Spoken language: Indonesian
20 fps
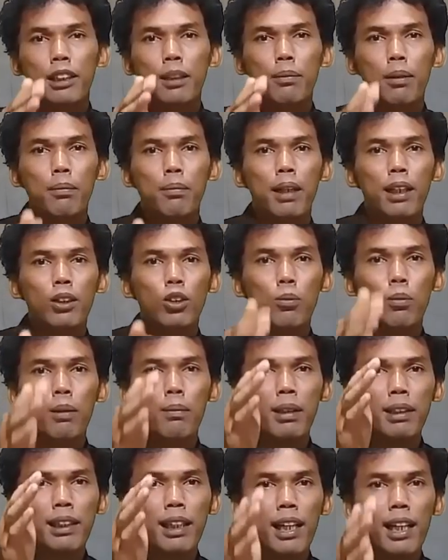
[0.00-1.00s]
bisa membantu
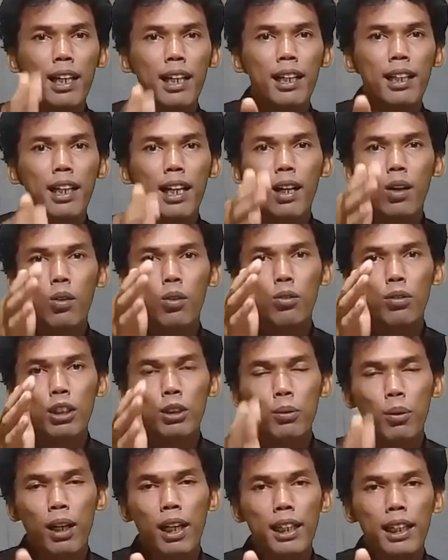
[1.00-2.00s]
permasalahan akun
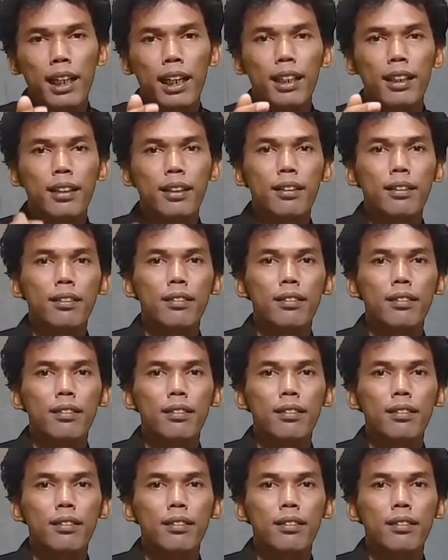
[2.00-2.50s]
Facebook kalian.